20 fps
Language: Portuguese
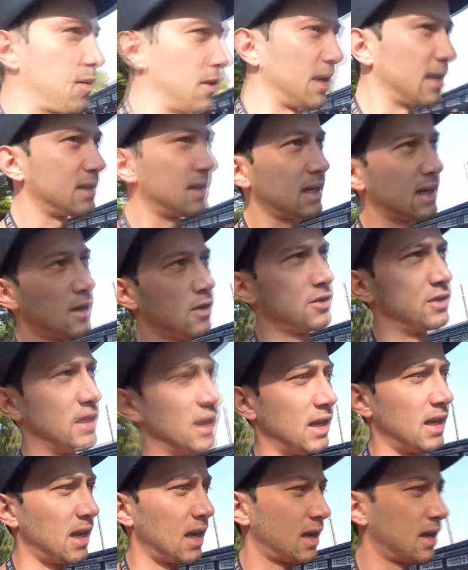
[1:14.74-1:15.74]
água nessa
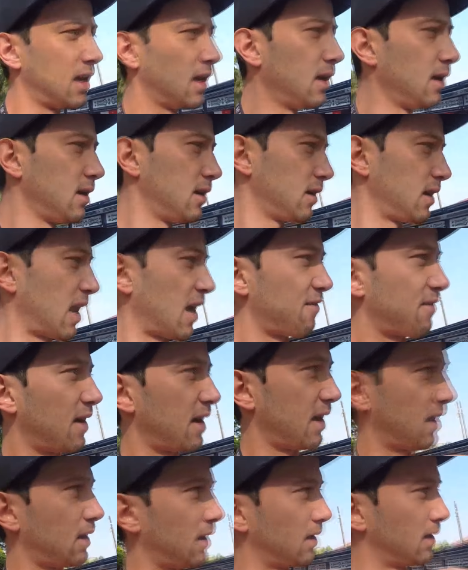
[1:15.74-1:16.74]
calceria aqui,
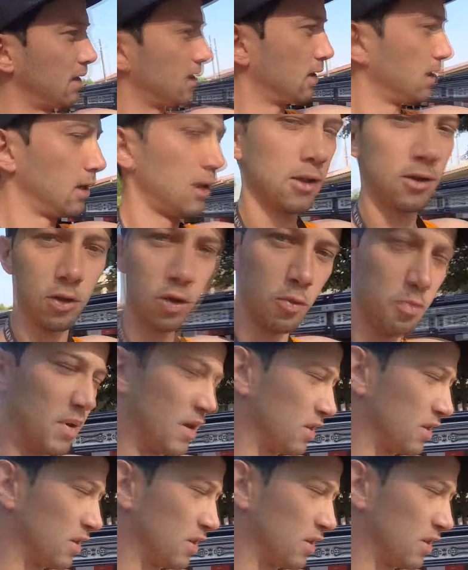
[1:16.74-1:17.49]
lavar ele do